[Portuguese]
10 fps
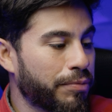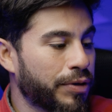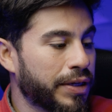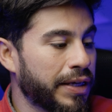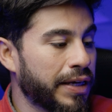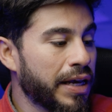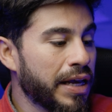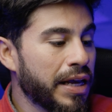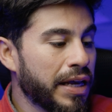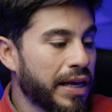Porque
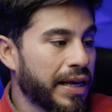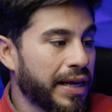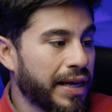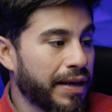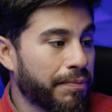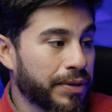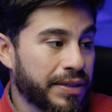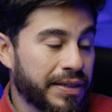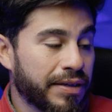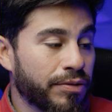é,
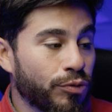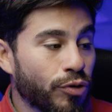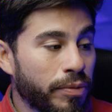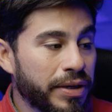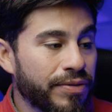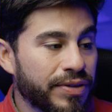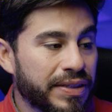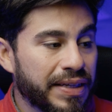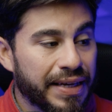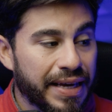pode ser que o nome que
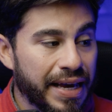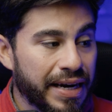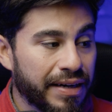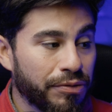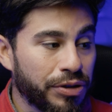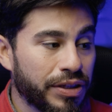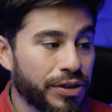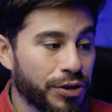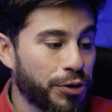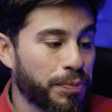você queira não
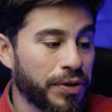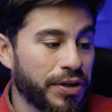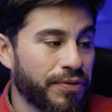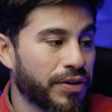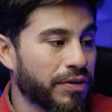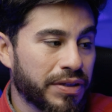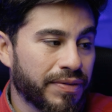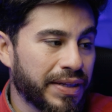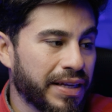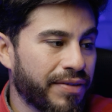esteja disponível. Então
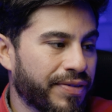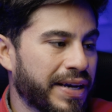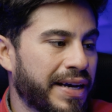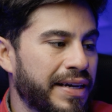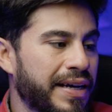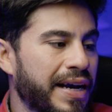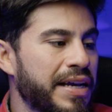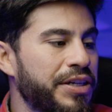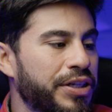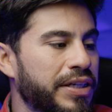você vai ter que ficar
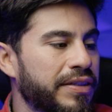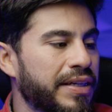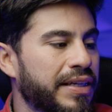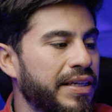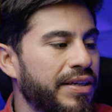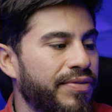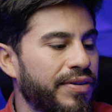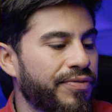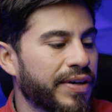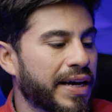arriscando aqui,
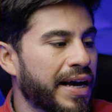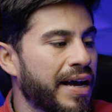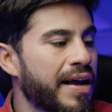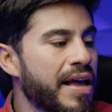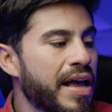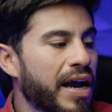verificar.